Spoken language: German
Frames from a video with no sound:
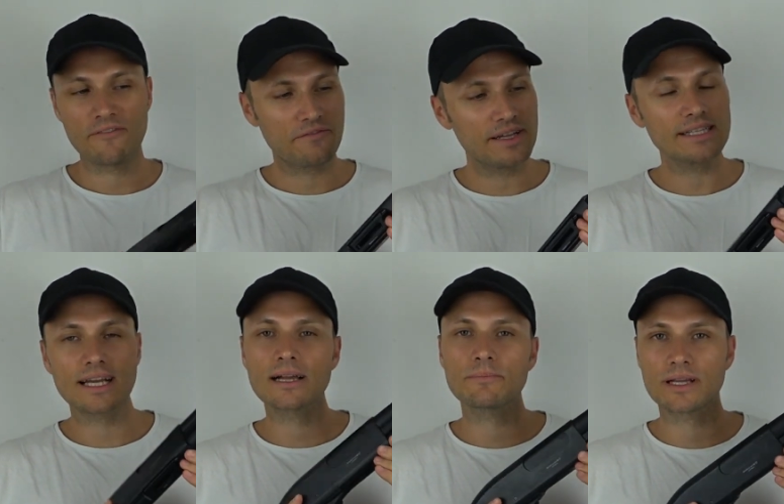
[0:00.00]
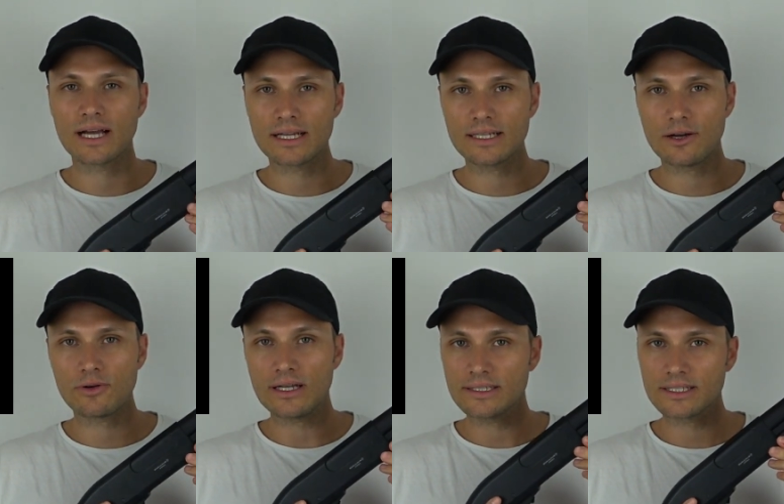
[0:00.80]
Vielen Dank an Begadi
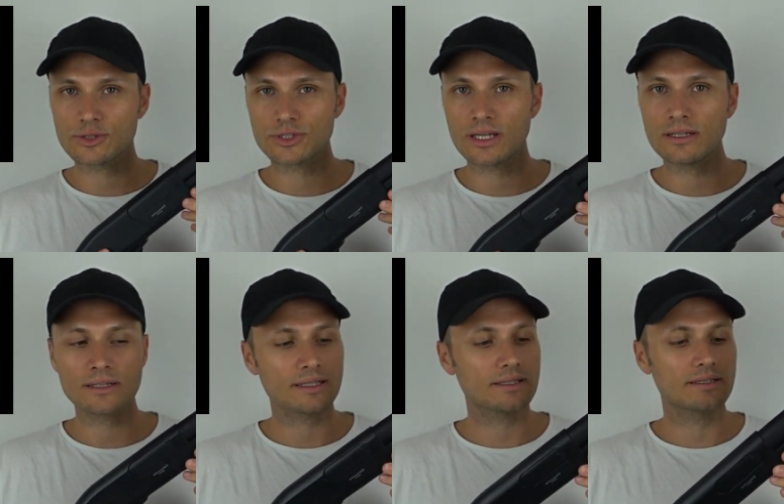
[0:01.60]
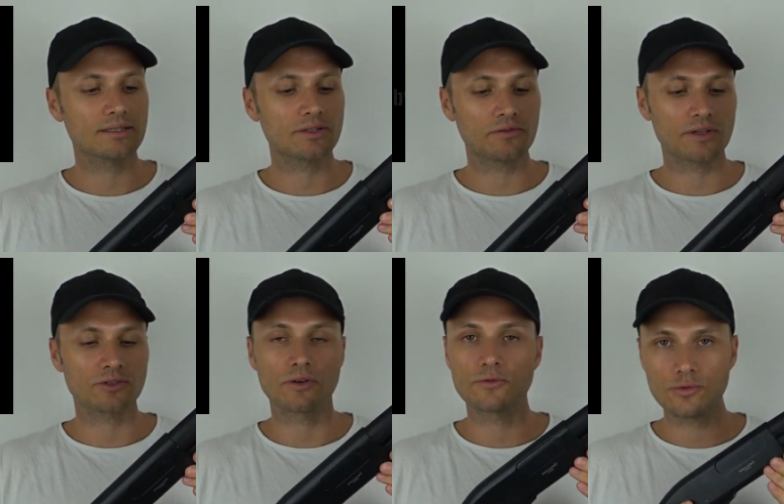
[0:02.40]
auch an dieser Stelle, dass sie diese Software
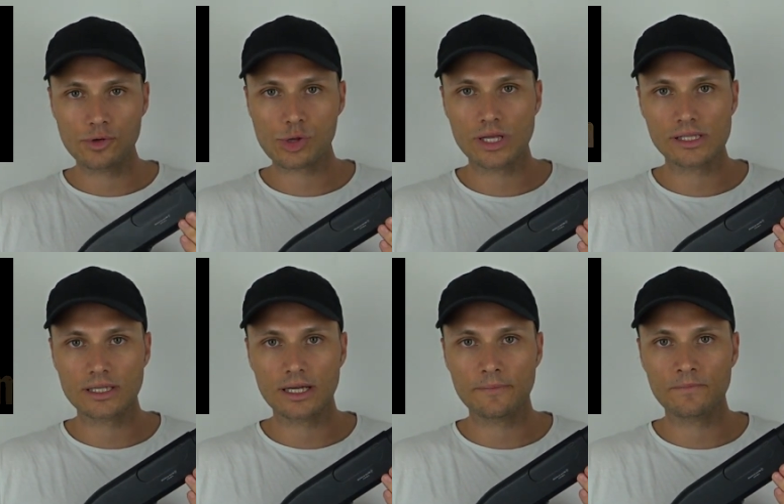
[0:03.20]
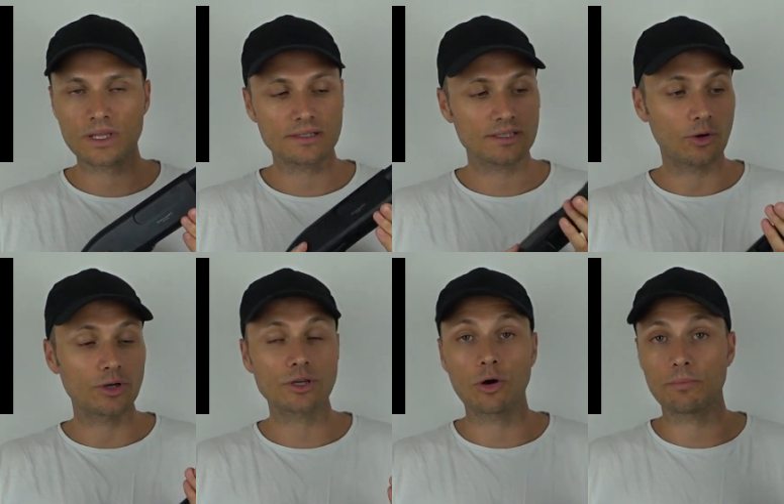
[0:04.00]
zur Verfügung gestellt haben, dass ich sie
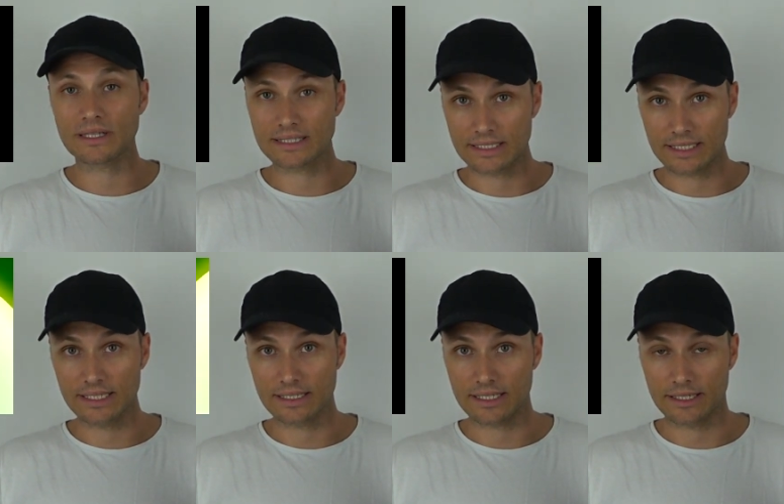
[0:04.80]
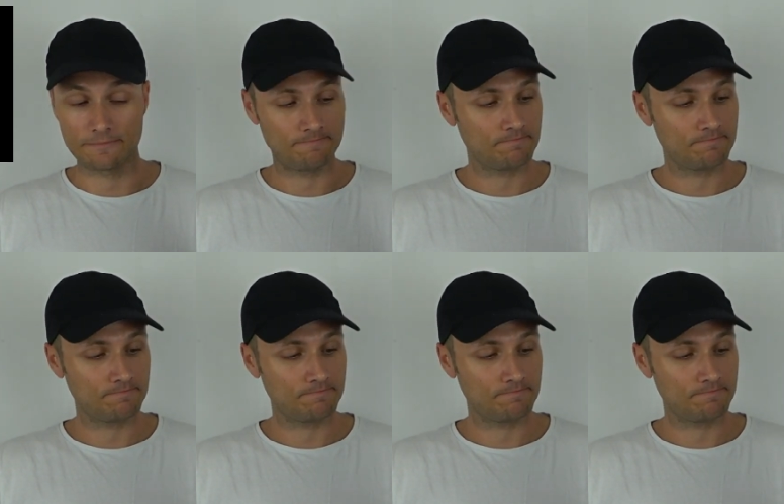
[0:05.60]
euch auch präsentieren kann.